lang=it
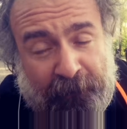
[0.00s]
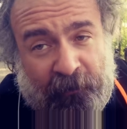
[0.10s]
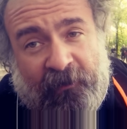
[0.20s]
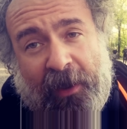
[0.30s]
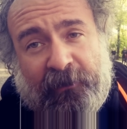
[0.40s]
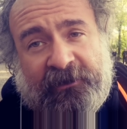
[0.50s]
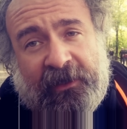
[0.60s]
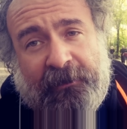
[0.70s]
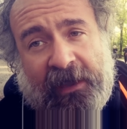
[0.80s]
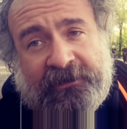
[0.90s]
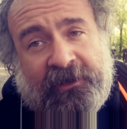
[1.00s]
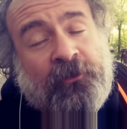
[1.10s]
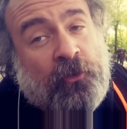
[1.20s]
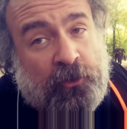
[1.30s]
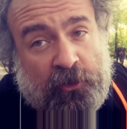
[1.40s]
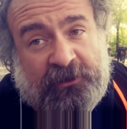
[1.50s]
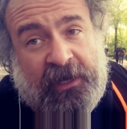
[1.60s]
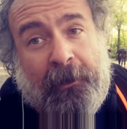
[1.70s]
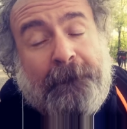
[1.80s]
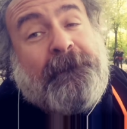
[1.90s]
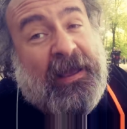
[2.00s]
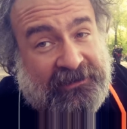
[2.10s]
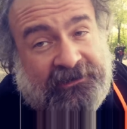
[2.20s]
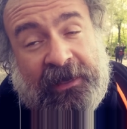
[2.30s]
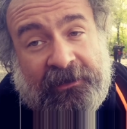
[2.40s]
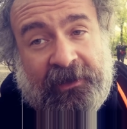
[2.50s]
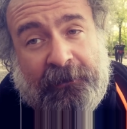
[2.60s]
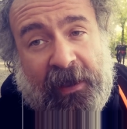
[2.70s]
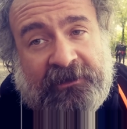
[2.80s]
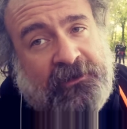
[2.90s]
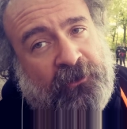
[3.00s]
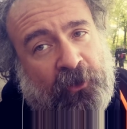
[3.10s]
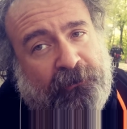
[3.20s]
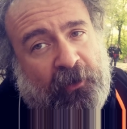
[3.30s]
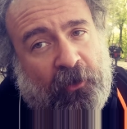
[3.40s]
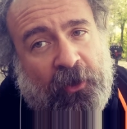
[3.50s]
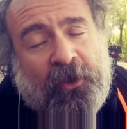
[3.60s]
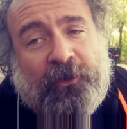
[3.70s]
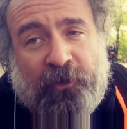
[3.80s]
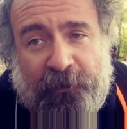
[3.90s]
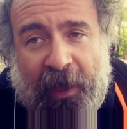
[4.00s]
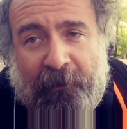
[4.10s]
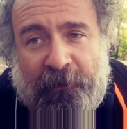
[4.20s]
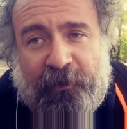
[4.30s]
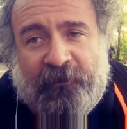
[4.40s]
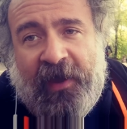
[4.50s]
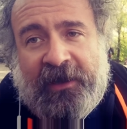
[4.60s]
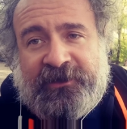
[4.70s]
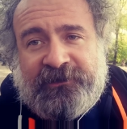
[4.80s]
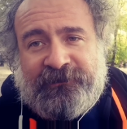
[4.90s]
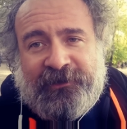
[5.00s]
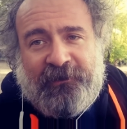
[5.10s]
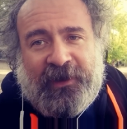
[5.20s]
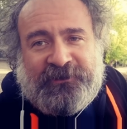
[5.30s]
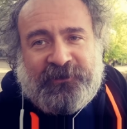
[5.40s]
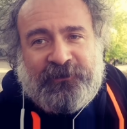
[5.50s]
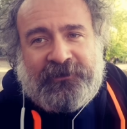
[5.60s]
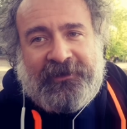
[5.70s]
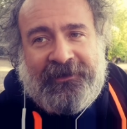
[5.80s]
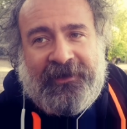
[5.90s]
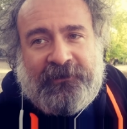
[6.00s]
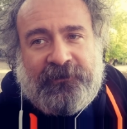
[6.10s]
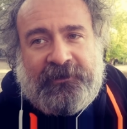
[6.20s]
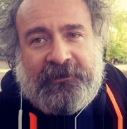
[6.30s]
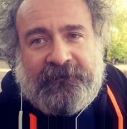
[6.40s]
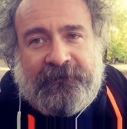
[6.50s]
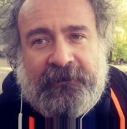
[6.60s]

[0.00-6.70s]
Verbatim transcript: proviamo a dire basta, non so se basterà dire basta, noi però dobbiamo provarci. Un abbraccio a tutte e a tutti.